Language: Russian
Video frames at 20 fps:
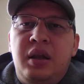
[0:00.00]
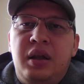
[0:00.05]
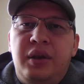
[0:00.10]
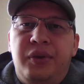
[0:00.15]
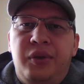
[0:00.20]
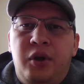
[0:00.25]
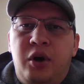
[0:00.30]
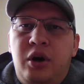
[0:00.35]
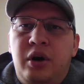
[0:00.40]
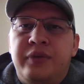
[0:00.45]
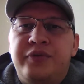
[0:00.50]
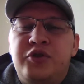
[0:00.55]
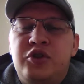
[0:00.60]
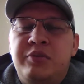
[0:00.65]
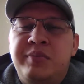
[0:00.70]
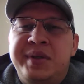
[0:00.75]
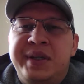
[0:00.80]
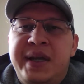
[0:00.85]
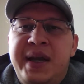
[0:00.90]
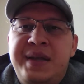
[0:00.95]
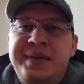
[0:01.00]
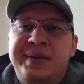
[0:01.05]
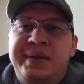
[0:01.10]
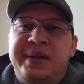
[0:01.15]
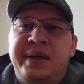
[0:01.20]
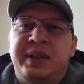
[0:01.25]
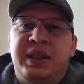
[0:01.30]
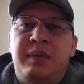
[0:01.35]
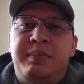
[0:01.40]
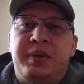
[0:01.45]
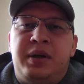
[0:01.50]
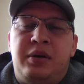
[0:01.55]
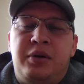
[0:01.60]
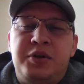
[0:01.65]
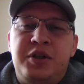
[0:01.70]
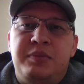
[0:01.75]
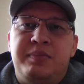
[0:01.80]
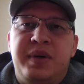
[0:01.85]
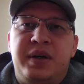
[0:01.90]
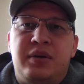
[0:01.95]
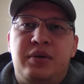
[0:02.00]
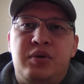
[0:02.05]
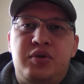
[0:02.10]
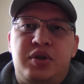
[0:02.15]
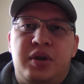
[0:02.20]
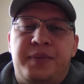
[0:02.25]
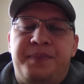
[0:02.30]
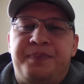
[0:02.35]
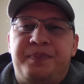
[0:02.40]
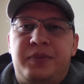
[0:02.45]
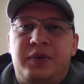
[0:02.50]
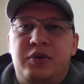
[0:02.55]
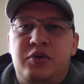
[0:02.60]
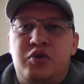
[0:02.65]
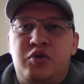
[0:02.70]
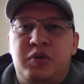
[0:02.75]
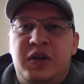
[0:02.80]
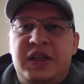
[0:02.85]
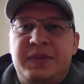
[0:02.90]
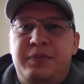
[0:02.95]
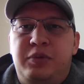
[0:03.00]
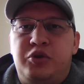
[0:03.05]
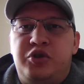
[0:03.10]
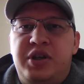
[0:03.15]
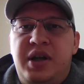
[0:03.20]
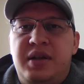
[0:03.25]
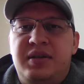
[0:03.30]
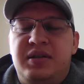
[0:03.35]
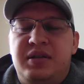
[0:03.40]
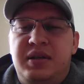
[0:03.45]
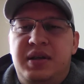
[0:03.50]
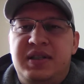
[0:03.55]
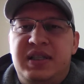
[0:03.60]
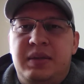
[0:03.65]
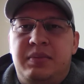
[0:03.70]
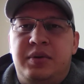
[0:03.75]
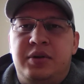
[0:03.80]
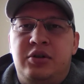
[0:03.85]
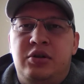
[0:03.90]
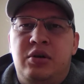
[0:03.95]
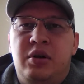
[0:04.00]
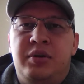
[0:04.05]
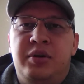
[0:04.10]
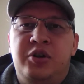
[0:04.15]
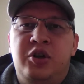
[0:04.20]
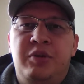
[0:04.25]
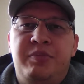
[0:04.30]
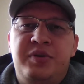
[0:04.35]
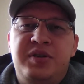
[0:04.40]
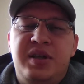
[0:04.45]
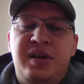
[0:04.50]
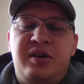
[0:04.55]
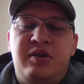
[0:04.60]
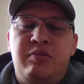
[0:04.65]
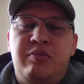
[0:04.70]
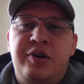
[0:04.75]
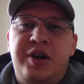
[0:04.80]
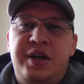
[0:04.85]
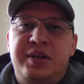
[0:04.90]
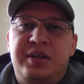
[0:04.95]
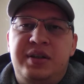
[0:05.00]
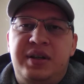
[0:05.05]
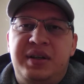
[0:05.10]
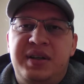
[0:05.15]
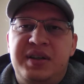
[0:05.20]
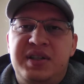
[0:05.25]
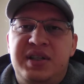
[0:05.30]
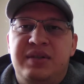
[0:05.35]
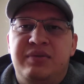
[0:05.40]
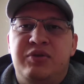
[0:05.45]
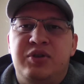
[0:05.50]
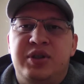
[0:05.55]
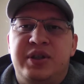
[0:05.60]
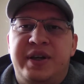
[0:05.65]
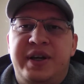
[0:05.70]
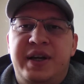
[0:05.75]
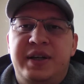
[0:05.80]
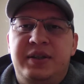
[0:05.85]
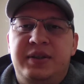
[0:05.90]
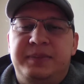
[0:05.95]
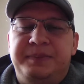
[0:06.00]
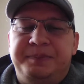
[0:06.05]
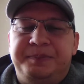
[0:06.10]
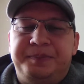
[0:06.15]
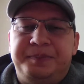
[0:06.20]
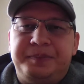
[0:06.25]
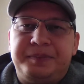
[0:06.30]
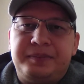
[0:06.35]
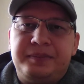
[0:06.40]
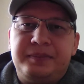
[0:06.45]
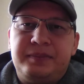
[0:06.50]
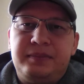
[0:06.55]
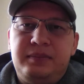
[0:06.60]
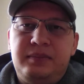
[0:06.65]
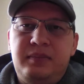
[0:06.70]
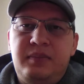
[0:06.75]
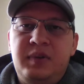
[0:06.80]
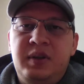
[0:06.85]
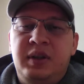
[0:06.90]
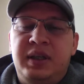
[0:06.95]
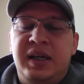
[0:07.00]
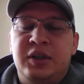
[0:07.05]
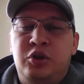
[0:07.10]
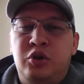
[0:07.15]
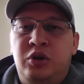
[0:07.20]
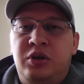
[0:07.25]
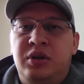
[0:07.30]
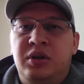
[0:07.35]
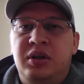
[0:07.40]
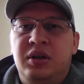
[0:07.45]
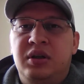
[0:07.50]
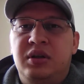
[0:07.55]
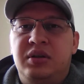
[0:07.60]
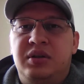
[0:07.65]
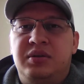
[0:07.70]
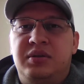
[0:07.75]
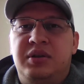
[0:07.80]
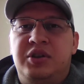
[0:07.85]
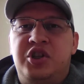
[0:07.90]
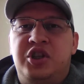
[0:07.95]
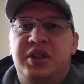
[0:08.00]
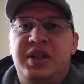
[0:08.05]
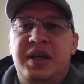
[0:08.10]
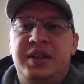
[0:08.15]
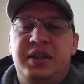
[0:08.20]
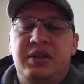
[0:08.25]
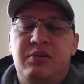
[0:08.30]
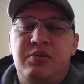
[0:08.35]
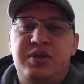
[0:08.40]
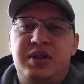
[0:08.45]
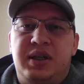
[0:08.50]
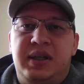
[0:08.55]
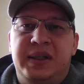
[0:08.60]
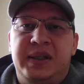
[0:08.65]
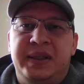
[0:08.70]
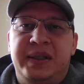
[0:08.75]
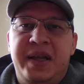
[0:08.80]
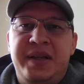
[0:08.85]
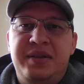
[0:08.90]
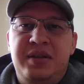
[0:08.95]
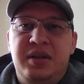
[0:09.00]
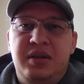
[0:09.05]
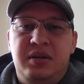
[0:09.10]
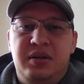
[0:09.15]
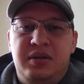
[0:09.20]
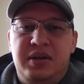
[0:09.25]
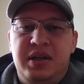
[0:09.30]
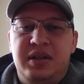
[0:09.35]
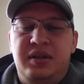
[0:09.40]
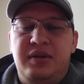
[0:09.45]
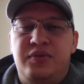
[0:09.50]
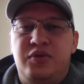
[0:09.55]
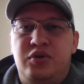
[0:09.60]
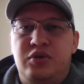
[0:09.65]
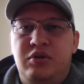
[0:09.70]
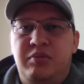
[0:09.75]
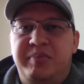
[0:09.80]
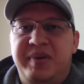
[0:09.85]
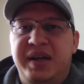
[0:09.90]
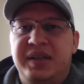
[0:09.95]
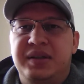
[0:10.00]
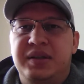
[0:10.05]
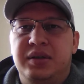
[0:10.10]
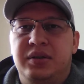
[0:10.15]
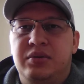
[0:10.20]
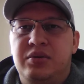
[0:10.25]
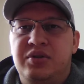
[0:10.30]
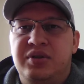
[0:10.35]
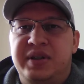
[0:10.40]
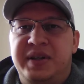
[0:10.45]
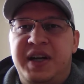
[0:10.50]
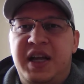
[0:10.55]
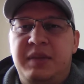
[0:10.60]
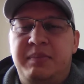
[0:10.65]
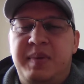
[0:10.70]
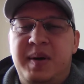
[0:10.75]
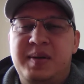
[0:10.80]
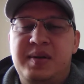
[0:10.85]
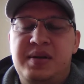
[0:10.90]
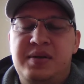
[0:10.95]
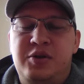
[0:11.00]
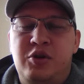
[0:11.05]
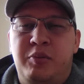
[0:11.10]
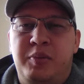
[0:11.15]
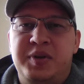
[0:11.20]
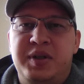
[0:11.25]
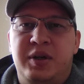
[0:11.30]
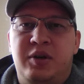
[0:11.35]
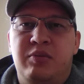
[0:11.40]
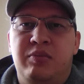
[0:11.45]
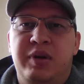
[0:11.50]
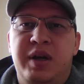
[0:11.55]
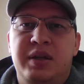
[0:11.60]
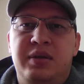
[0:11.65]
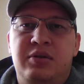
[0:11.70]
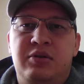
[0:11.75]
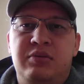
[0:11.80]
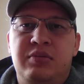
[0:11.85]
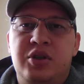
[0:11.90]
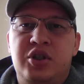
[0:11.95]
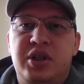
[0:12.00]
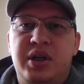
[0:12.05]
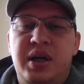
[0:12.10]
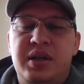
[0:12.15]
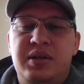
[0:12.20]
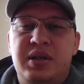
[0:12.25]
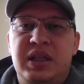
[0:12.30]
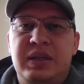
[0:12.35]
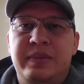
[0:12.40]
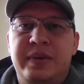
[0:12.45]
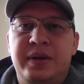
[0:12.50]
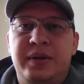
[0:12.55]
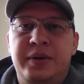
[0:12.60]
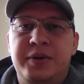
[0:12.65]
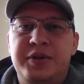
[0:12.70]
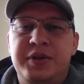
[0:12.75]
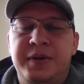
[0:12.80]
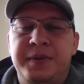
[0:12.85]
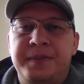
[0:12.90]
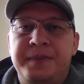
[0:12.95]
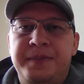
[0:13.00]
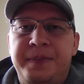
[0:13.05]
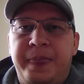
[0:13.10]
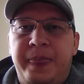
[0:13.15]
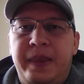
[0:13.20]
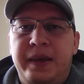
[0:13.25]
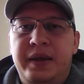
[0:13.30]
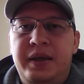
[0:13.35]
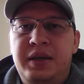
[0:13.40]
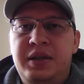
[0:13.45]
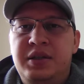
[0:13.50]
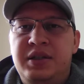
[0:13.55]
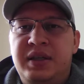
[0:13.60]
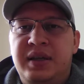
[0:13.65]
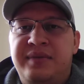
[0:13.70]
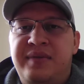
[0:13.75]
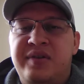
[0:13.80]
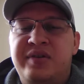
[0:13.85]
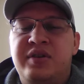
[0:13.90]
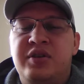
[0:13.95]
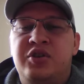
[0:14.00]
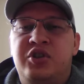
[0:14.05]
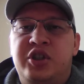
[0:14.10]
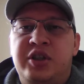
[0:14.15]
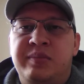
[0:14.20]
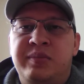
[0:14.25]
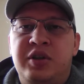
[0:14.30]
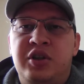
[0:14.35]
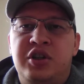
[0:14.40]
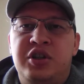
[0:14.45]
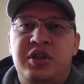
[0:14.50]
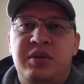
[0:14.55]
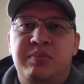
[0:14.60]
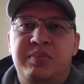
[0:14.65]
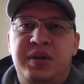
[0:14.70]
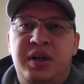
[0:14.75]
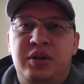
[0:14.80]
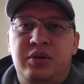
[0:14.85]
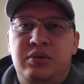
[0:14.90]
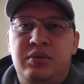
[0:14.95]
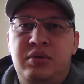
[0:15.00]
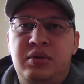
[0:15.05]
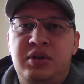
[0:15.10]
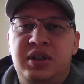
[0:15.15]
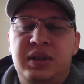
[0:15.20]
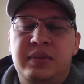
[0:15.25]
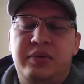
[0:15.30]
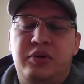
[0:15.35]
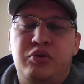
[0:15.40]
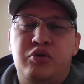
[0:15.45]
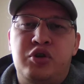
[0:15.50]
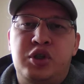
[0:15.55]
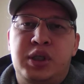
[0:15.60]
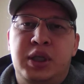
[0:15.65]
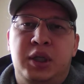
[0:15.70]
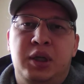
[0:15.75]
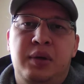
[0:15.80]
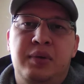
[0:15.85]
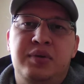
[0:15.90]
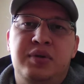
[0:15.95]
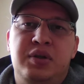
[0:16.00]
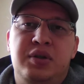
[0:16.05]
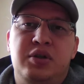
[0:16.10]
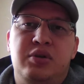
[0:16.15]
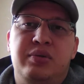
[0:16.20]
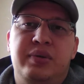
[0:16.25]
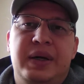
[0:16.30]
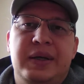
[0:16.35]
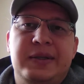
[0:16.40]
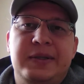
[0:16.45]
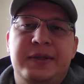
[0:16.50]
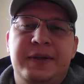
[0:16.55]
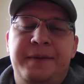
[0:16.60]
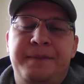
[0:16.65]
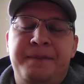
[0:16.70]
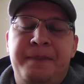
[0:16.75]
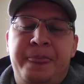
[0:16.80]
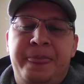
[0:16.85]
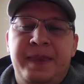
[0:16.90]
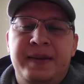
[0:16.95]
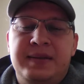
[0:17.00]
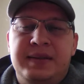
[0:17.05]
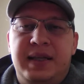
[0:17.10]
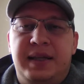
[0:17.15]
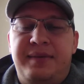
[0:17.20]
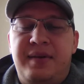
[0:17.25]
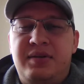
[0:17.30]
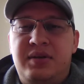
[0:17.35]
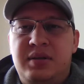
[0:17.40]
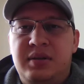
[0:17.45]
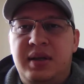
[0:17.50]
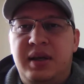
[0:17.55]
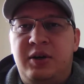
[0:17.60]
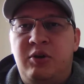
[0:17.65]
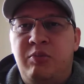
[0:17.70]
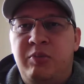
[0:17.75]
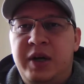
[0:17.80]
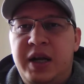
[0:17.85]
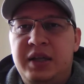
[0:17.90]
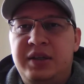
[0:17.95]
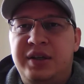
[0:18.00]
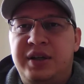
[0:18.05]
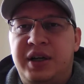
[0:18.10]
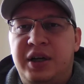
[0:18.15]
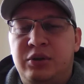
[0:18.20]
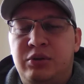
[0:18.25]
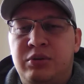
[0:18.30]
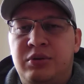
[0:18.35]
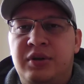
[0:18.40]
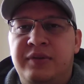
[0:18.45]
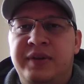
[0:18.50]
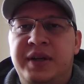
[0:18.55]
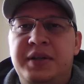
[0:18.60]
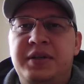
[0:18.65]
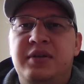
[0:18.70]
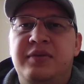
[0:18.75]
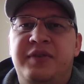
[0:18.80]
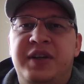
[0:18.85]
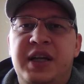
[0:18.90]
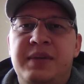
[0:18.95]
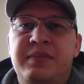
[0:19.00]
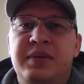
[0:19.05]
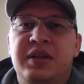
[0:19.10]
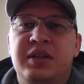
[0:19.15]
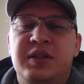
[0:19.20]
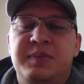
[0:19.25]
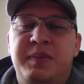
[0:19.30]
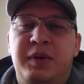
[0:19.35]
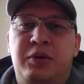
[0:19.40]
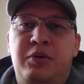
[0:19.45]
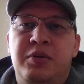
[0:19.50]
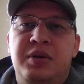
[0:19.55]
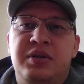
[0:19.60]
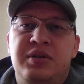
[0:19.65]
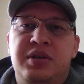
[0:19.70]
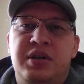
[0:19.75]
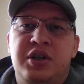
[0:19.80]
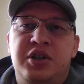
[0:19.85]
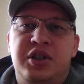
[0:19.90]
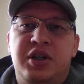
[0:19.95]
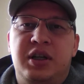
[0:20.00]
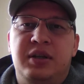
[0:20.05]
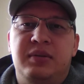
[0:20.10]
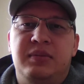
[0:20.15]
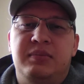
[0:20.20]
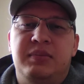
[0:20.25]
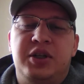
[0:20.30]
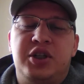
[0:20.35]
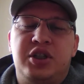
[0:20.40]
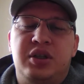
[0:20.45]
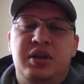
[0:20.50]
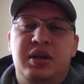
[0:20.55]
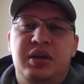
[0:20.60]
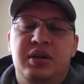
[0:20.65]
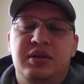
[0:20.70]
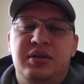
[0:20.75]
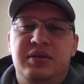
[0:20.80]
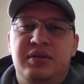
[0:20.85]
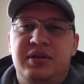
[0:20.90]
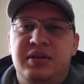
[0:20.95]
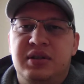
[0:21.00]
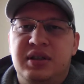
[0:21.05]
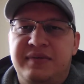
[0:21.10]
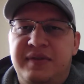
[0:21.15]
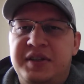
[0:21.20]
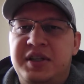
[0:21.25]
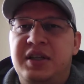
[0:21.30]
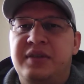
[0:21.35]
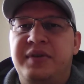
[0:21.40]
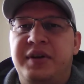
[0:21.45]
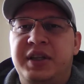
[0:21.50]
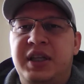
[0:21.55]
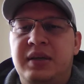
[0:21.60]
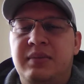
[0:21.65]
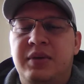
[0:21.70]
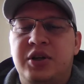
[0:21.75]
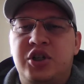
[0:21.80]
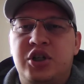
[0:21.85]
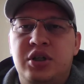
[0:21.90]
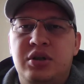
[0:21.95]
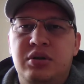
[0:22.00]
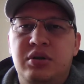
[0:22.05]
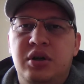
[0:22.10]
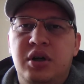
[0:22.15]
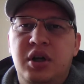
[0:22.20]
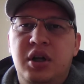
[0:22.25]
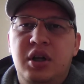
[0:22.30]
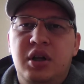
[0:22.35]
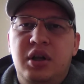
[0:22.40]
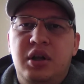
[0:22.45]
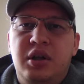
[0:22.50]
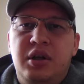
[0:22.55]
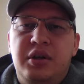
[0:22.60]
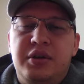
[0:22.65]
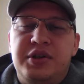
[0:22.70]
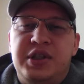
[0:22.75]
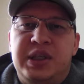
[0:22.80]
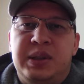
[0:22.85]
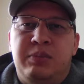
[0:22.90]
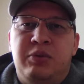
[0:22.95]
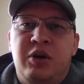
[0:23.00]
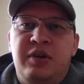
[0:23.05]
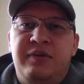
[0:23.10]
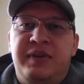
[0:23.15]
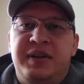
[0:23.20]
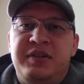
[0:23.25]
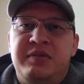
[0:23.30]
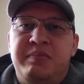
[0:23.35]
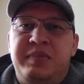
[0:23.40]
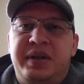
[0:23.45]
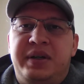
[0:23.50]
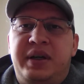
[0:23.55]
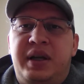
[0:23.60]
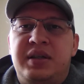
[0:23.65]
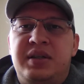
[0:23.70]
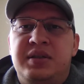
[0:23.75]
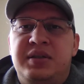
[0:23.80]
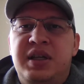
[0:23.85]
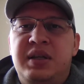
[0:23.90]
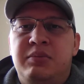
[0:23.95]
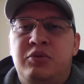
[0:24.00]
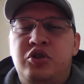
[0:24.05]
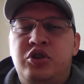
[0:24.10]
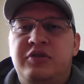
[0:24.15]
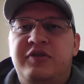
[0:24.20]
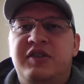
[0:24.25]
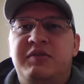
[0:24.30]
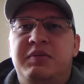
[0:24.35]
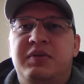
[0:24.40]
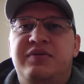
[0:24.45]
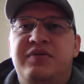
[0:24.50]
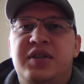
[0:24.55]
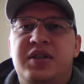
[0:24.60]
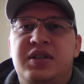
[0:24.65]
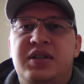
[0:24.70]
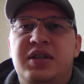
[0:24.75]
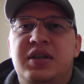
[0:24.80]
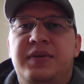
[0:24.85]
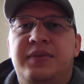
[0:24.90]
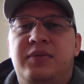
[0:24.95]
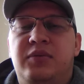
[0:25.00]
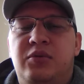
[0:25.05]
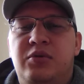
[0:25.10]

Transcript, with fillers: Но все меняется, когда приходят морозы. То есть у нас, получается, есть определенная емкость аккумулятора, есть его заряд, как только начинает на улице холодать, это все падает. То есть заряд падает, емкость аккумулятора уменьшается на морозе. И, соответственно, чем ниже температура, тем хуже становится ситуация. Соответственно, аккумулятор, который в летнее время спокойно заряжал, маш... Э, заводил, вернее, машину, зимой в один прекрасный день может вас подвести.